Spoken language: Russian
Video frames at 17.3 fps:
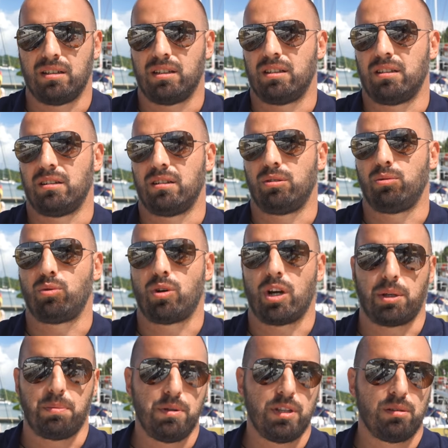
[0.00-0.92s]
э, ну
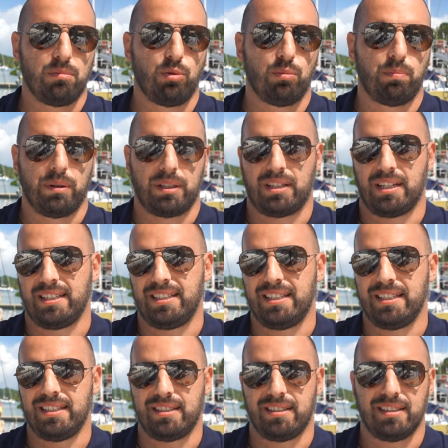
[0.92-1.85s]
как минимум
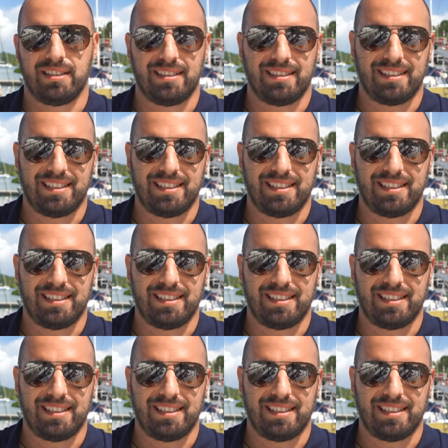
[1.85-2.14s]
подходить